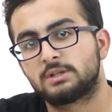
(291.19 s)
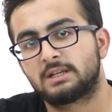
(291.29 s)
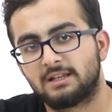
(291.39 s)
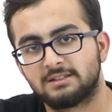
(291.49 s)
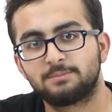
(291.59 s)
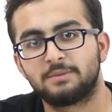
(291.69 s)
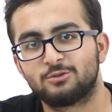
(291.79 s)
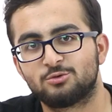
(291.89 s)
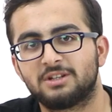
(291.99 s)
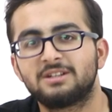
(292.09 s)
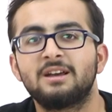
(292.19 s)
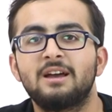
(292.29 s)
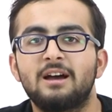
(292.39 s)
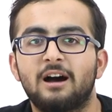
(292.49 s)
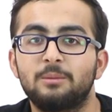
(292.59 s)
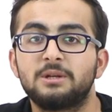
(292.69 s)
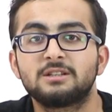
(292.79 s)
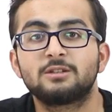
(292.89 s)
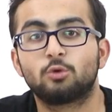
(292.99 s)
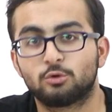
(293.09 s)
Özellikle yani tıp mezunları
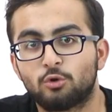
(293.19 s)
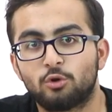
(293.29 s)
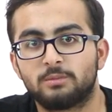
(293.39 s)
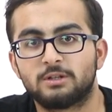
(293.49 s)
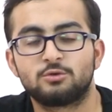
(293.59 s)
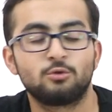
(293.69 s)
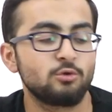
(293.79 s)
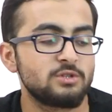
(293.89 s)
Amerika'da doktor olmak istiyor.